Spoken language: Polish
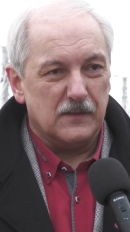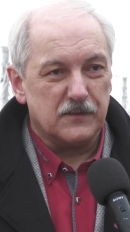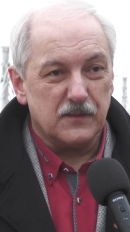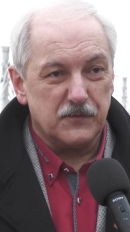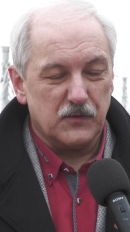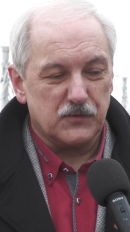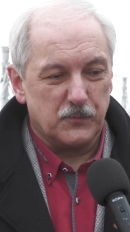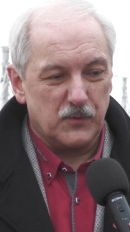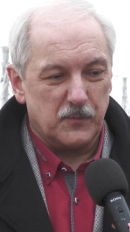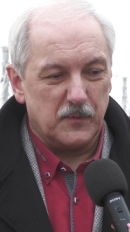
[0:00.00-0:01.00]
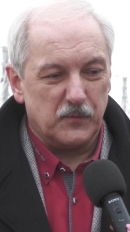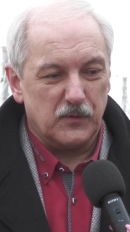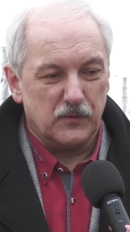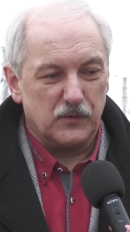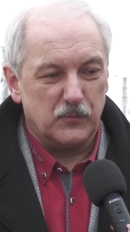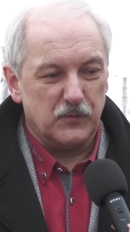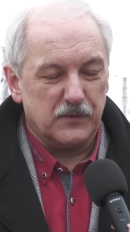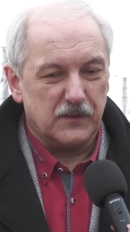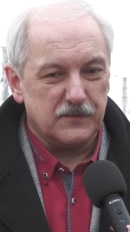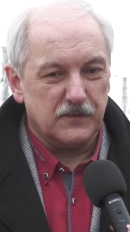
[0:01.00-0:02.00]
coraz większy problem
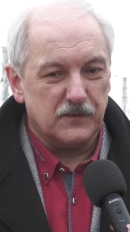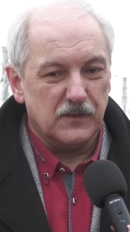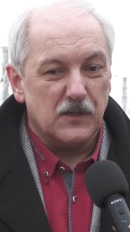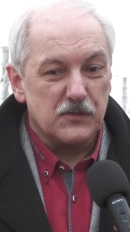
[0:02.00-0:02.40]
komunikacyjny.